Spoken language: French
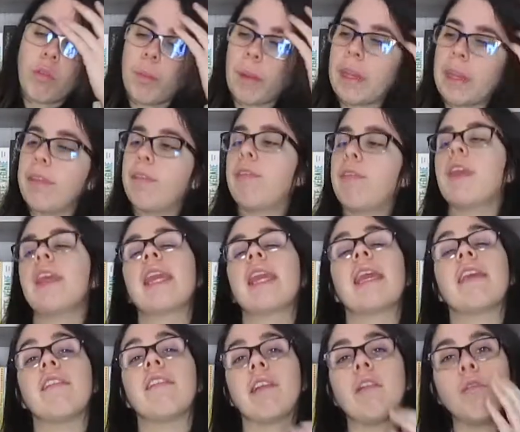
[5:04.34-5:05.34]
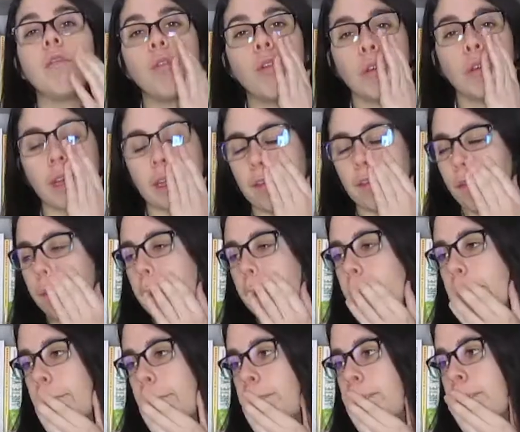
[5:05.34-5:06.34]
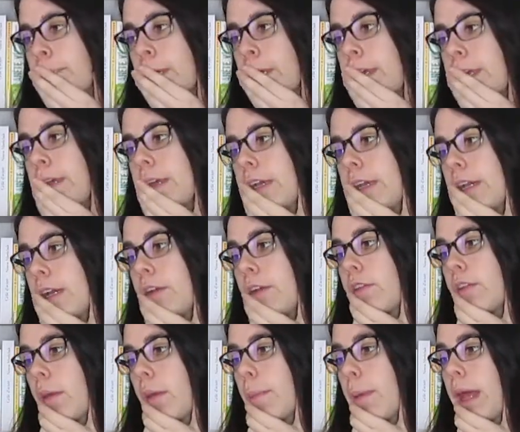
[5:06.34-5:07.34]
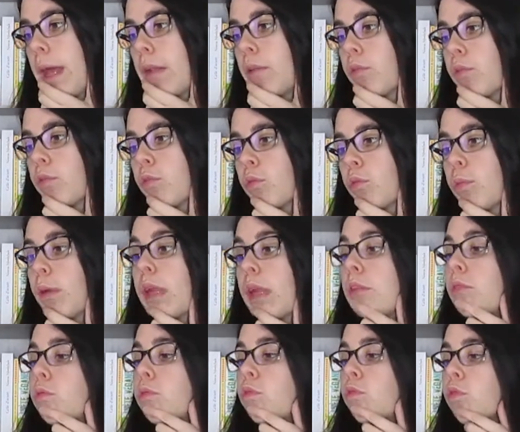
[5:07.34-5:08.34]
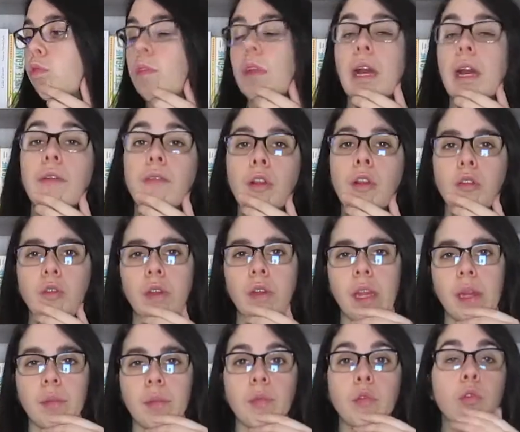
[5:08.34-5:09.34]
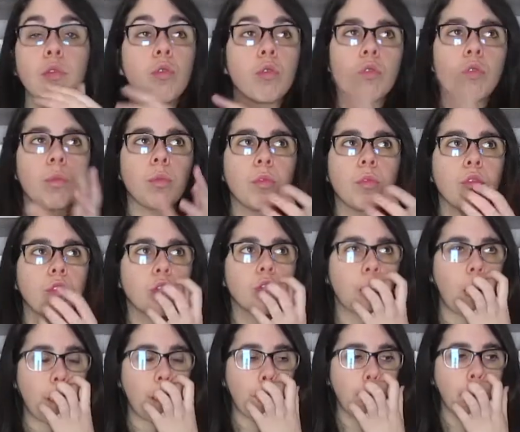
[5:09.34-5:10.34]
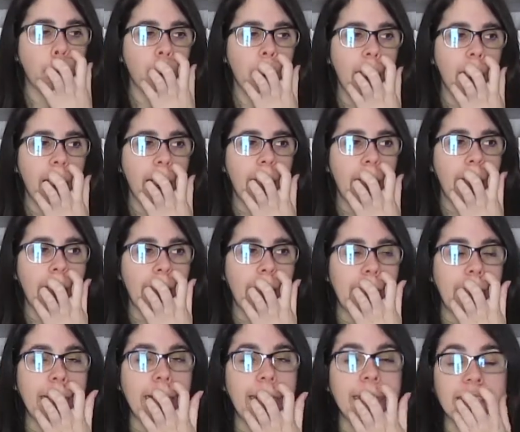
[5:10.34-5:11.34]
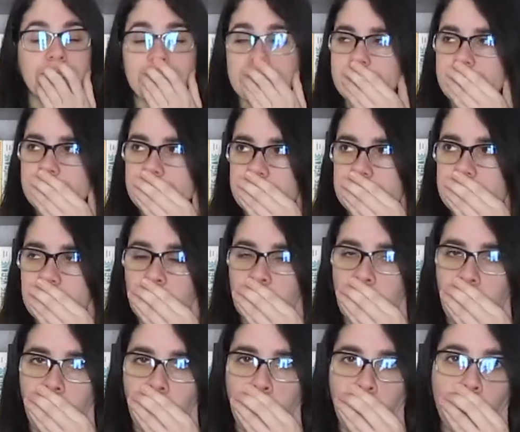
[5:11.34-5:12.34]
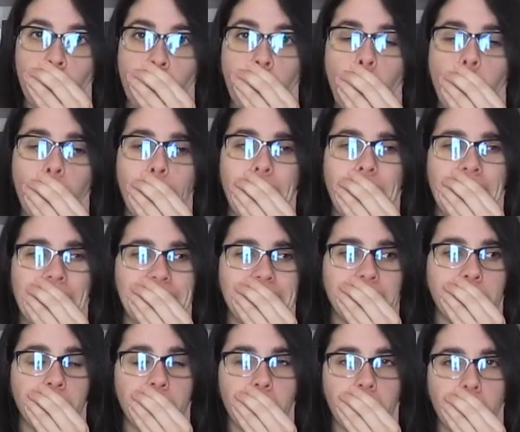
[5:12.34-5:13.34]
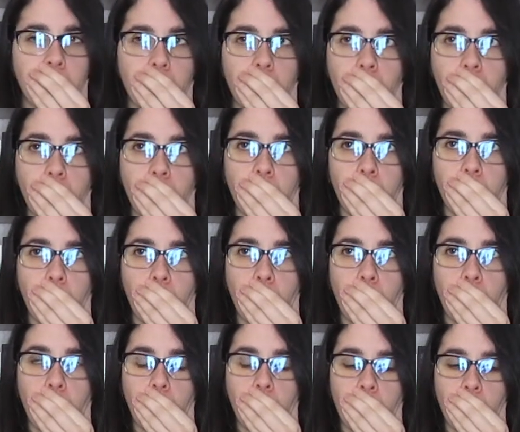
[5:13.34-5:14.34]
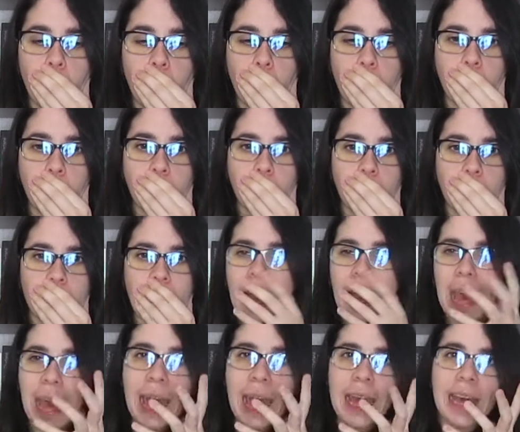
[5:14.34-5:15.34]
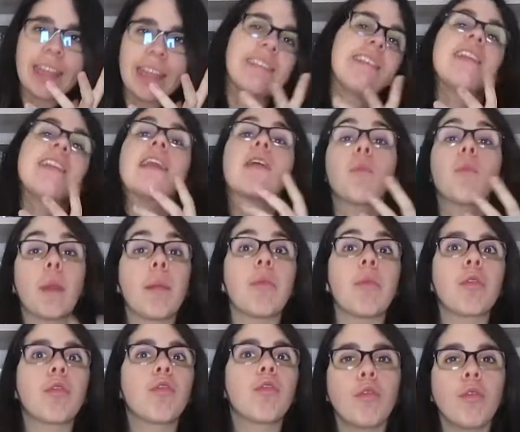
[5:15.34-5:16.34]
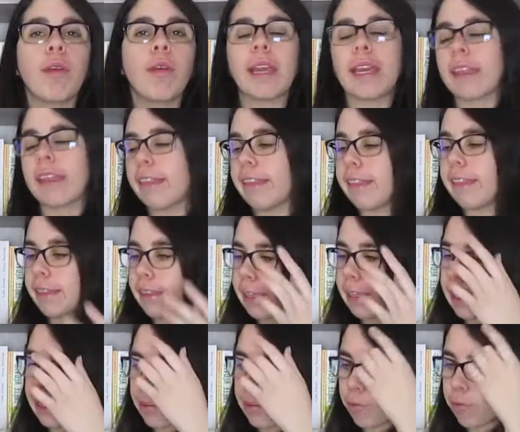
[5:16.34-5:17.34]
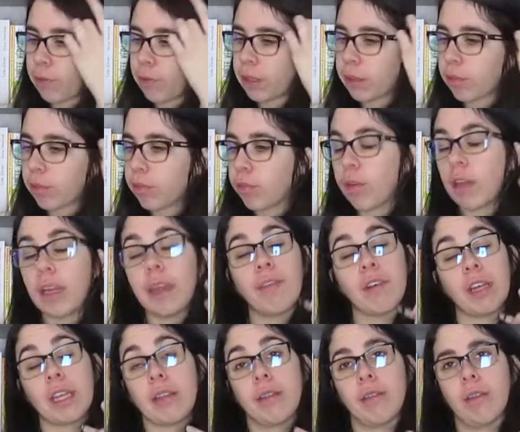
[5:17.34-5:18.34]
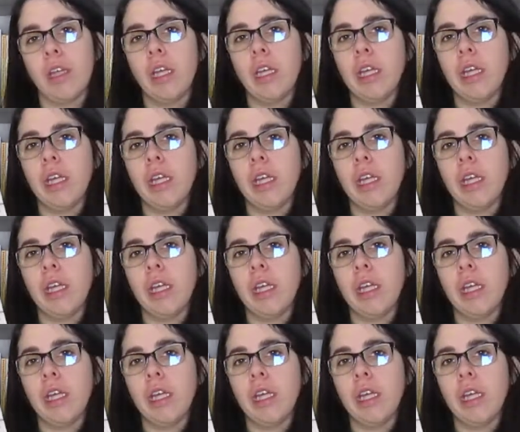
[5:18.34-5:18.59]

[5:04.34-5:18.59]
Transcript: magnifique et j'ai lu le résumé. ça parle bah, d'une révolte d'animaux, grosso modo, je crois. Et j'étais genre complètement... Euh, ah J'étais complètement surexcitée en voyant ce livre et